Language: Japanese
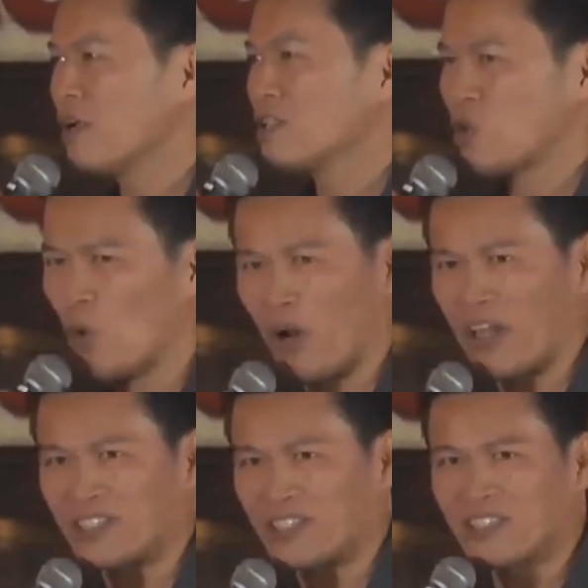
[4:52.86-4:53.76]
そうなん
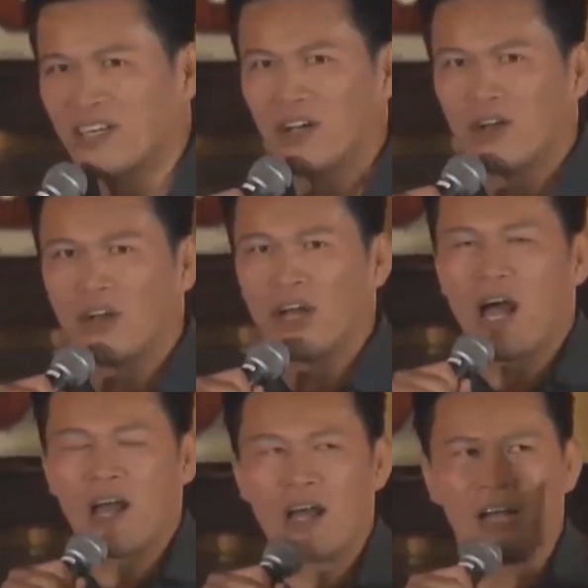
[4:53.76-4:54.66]
です
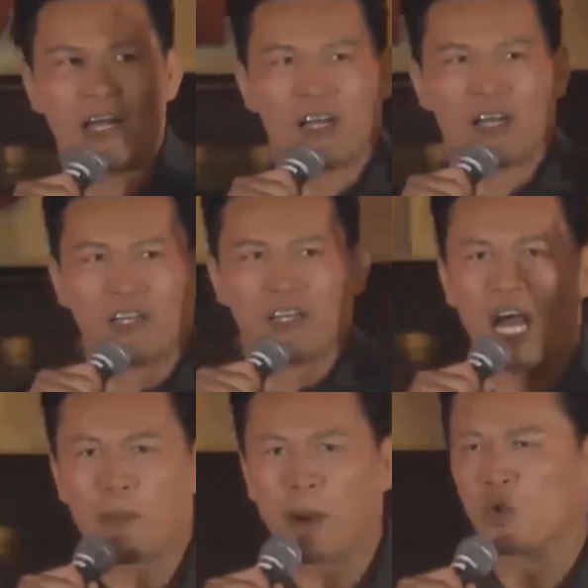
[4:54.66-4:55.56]
山